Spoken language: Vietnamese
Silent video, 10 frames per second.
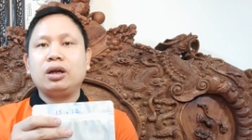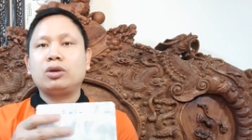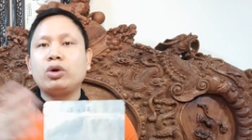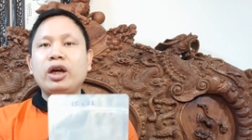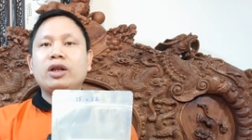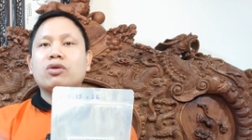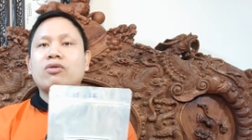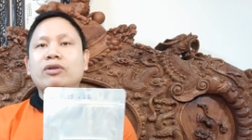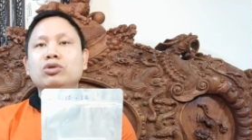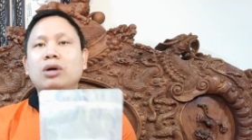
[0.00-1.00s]
thì tùy
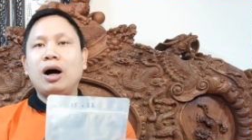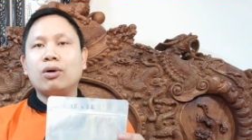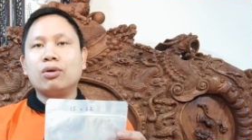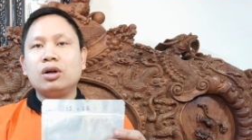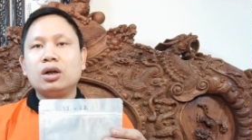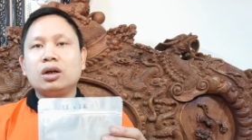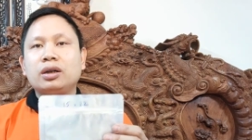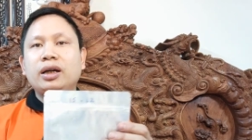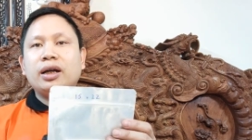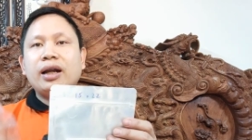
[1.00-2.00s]
thuộc vào nhu cầu
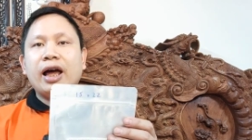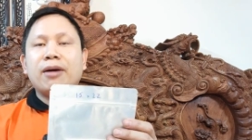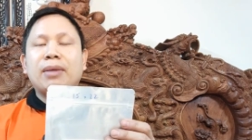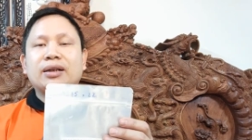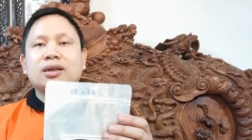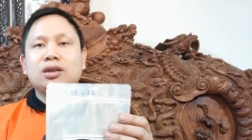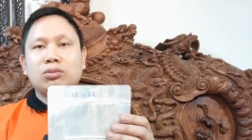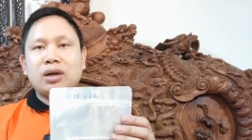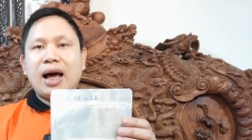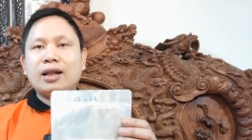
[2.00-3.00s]
thì để mà sử
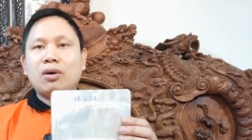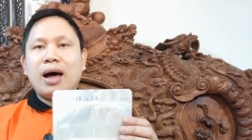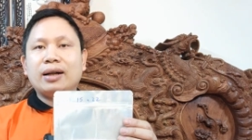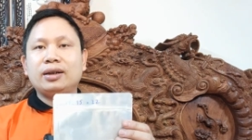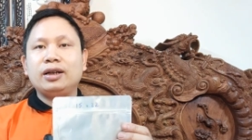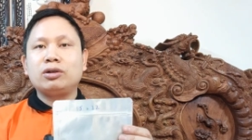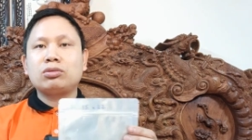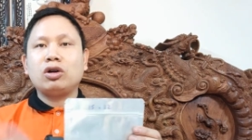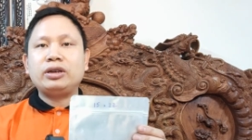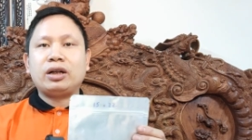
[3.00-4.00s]
dụng được an toàn thì
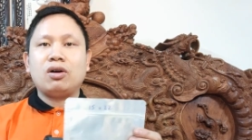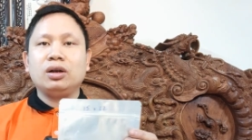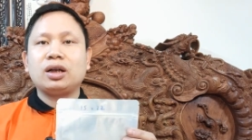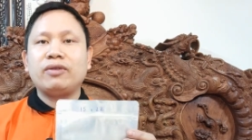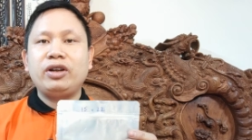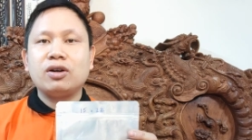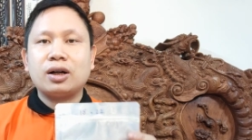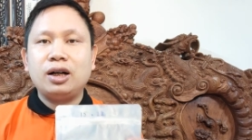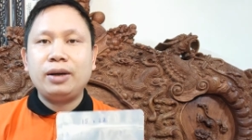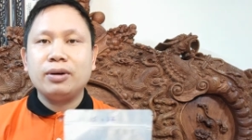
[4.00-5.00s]
chúng tôi sẽ có những cái
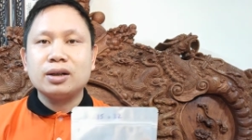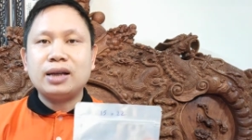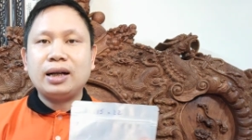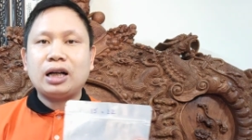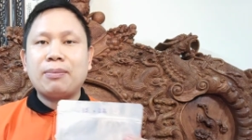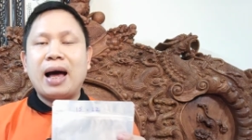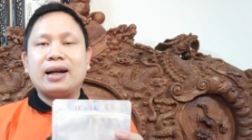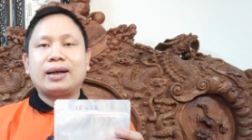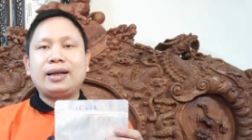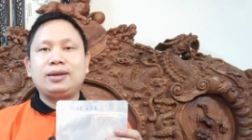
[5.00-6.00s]
video clip hướng dẫn các
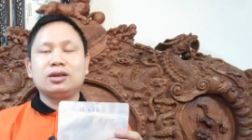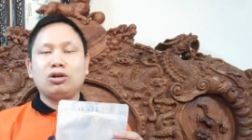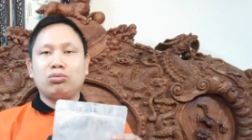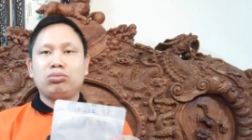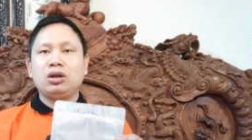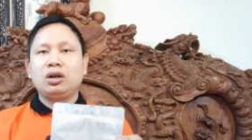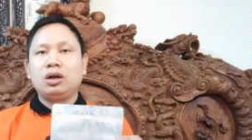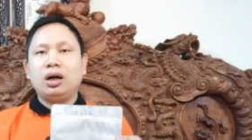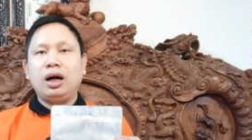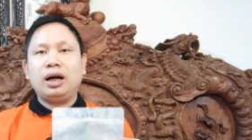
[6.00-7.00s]
bạn cách sử dụng
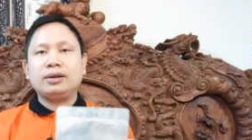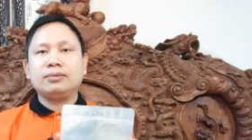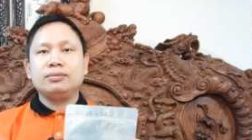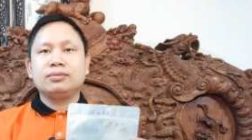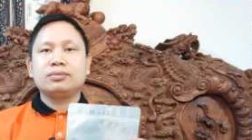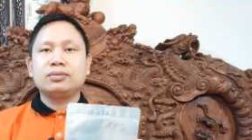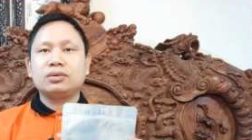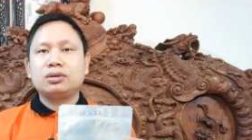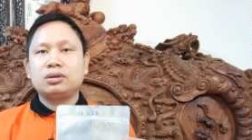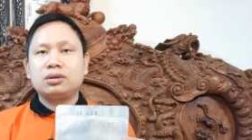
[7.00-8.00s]
à,
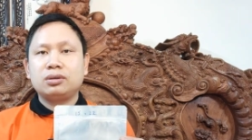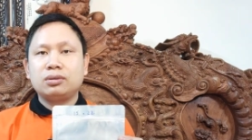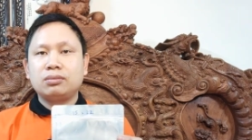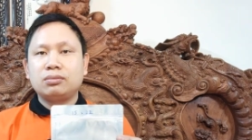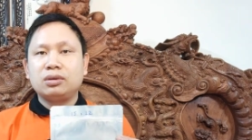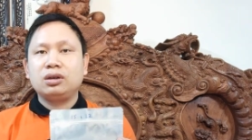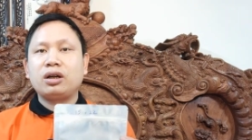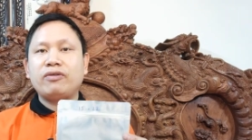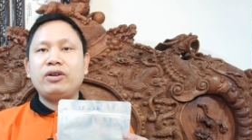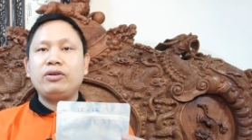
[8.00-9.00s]

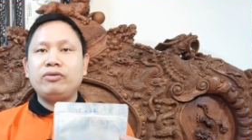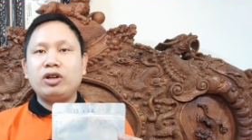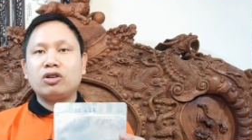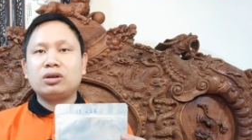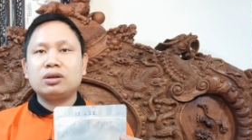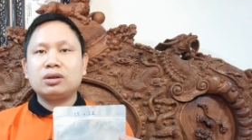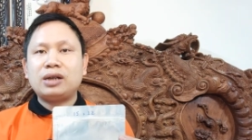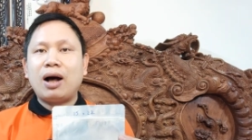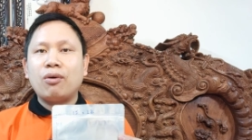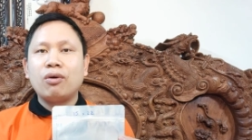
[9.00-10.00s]
những cái video
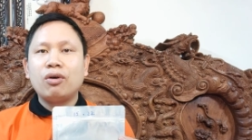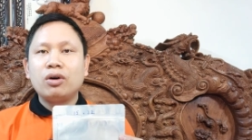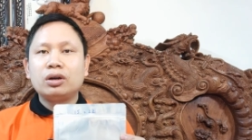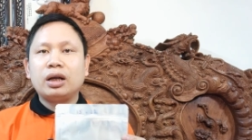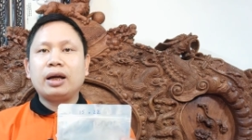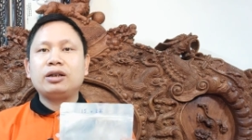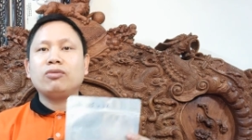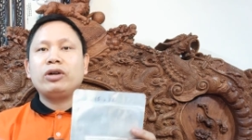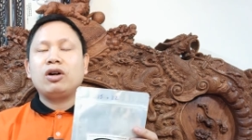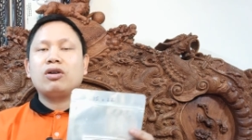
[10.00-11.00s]
sau Thế
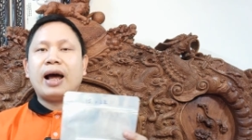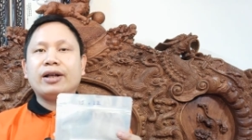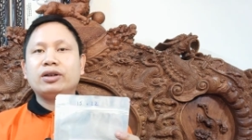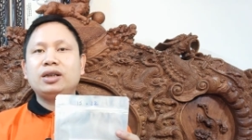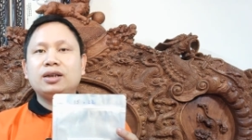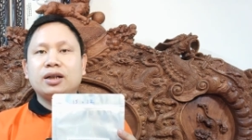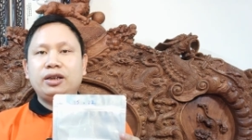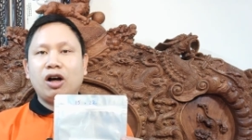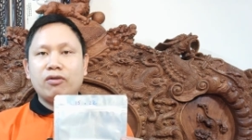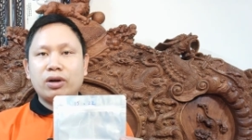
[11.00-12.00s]
trong video này tôi xin
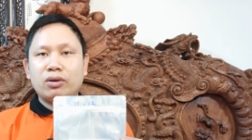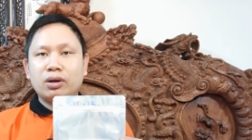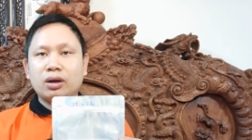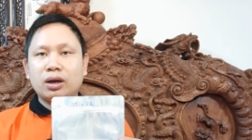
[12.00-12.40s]
giới thiệu với